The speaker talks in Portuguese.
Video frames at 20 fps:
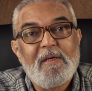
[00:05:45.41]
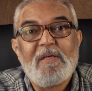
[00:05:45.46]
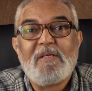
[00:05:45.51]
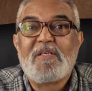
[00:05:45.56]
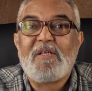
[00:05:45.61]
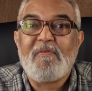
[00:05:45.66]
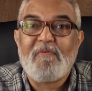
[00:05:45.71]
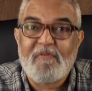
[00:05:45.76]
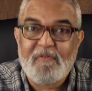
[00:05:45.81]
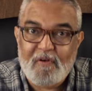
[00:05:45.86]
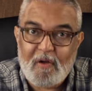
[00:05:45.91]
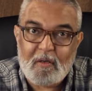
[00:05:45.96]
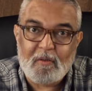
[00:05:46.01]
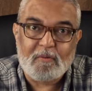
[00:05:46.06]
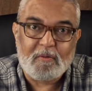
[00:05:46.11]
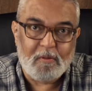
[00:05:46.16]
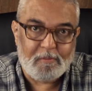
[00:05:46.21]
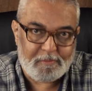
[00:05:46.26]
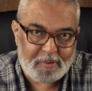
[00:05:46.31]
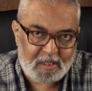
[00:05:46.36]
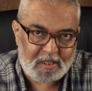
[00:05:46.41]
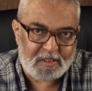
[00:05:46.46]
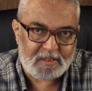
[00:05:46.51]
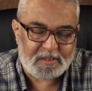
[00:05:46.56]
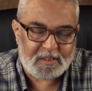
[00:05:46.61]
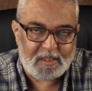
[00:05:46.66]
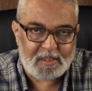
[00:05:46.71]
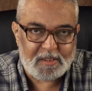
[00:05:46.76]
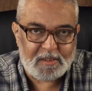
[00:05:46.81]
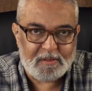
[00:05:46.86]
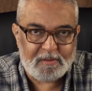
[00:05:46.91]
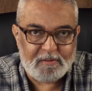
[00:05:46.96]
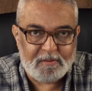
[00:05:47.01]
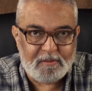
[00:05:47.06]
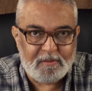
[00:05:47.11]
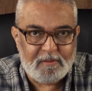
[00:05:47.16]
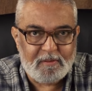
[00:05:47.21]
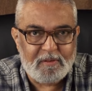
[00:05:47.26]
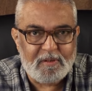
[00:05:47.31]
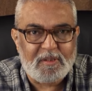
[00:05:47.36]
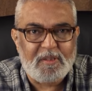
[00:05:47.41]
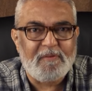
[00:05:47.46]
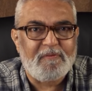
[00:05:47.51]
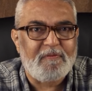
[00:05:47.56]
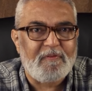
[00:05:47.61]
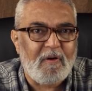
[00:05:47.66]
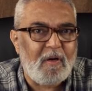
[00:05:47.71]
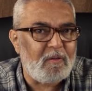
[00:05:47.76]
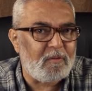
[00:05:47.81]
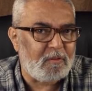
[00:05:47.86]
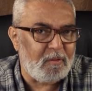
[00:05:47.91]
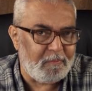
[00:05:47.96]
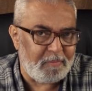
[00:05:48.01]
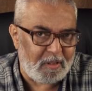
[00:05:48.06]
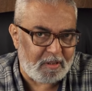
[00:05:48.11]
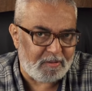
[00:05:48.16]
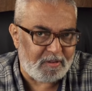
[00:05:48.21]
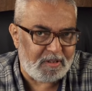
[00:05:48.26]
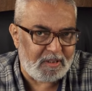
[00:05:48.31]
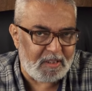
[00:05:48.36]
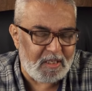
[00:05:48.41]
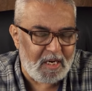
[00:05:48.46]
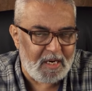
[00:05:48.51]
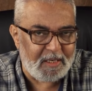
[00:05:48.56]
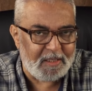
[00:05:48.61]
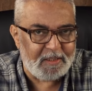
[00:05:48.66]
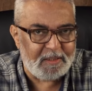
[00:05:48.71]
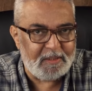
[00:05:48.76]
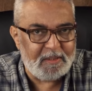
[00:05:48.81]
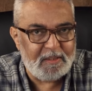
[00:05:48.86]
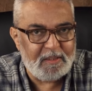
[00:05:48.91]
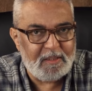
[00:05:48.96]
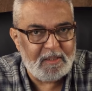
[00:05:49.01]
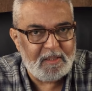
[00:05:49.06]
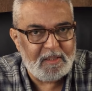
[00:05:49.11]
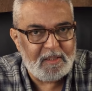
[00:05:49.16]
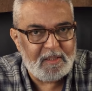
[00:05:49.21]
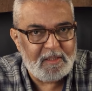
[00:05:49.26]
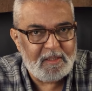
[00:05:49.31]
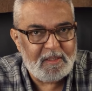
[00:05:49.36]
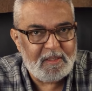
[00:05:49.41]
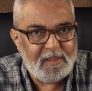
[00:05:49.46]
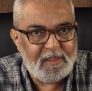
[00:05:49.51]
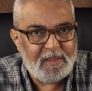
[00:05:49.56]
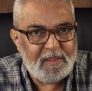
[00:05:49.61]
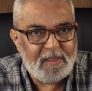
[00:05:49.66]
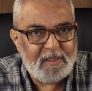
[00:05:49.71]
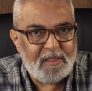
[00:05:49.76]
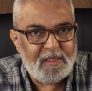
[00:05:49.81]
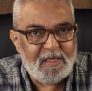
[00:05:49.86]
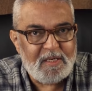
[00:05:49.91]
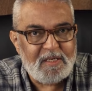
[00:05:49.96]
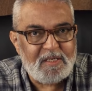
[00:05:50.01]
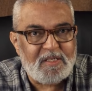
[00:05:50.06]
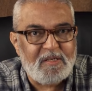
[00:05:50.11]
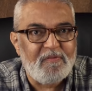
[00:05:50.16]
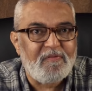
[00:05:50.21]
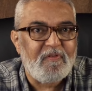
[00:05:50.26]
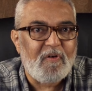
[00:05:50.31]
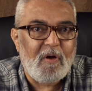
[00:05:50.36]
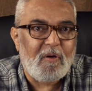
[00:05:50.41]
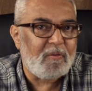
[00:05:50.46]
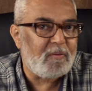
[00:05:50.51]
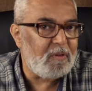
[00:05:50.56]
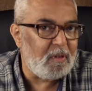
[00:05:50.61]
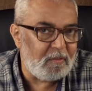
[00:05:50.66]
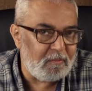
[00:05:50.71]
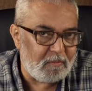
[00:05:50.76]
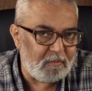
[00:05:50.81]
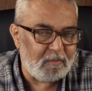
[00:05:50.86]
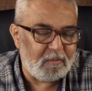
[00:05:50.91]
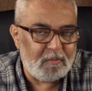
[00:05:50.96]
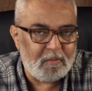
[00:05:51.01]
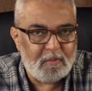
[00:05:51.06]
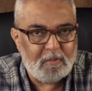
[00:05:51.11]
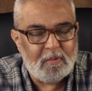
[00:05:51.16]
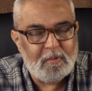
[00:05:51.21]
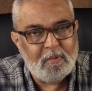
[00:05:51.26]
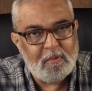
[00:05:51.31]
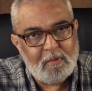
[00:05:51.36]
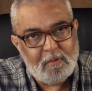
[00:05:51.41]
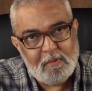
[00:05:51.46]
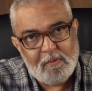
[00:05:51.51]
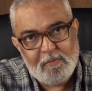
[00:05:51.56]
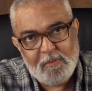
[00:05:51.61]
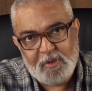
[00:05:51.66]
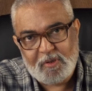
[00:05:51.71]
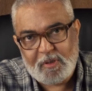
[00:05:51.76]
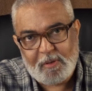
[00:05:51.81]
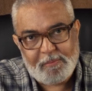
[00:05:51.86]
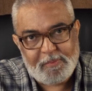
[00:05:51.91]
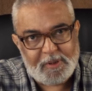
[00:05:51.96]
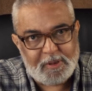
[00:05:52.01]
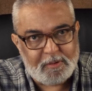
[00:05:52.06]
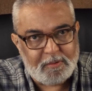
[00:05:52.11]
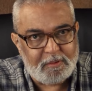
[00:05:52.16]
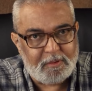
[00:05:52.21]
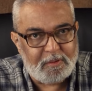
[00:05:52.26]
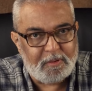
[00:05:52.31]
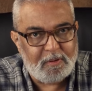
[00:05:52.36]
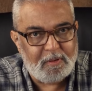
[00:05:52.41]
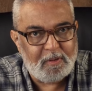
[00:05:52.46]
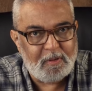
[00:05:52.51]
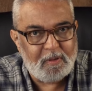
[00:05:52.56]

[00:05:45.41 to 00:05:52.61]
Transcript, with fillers: se voltam para Israel, se voltam para o Sinai, se voltam, meus amigos,